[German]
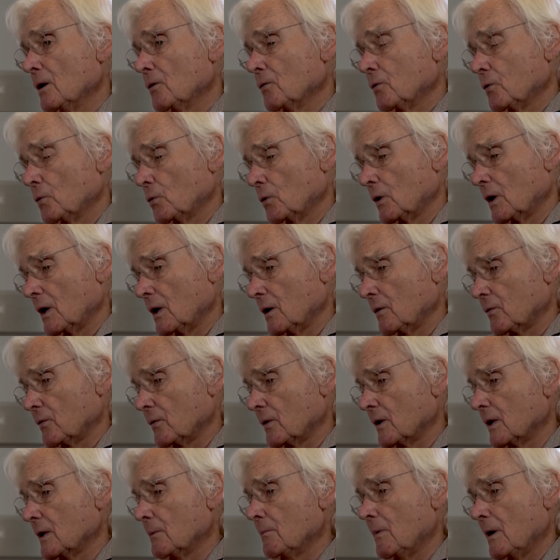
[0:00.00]

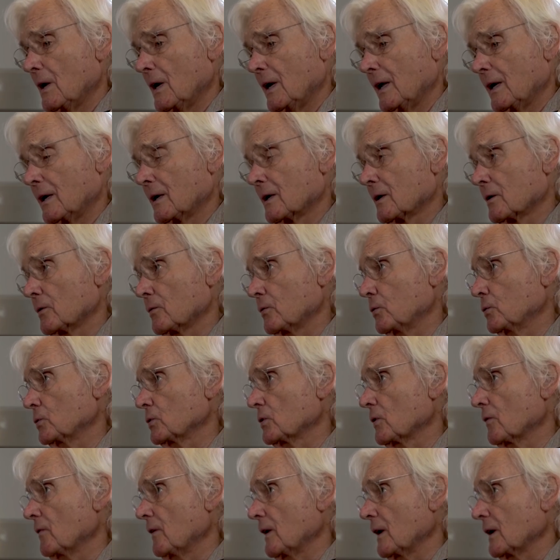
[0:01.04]
Flughäfen immer längere
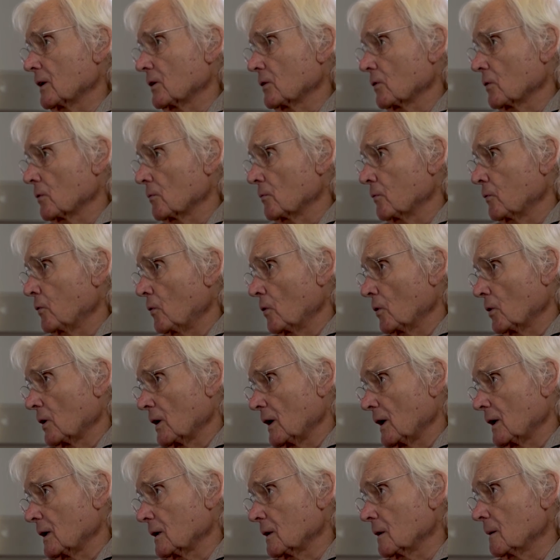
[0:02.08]
Fußwege zum
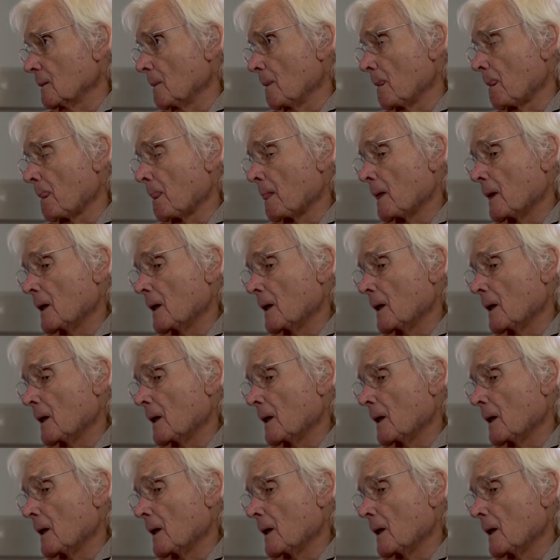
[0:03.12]
Folge hatten,